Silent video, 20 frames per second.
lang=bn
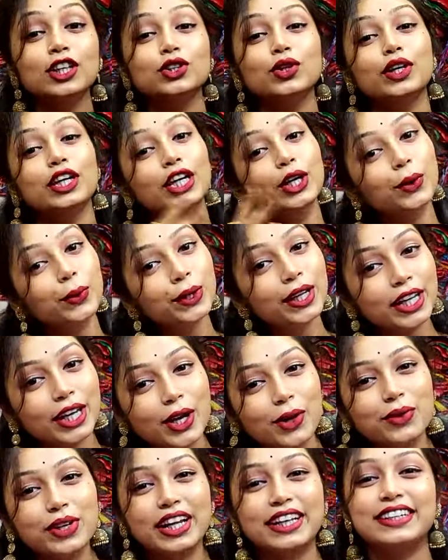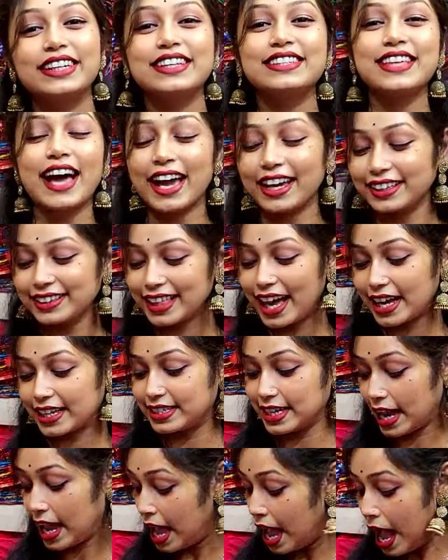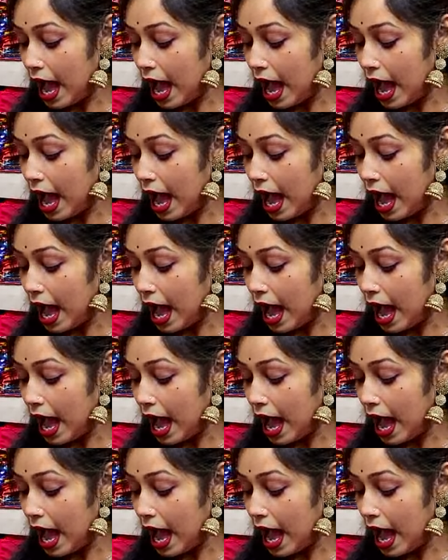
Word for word: কিন্তু ইউনিক ইউনিক ডিজাইন থাকছে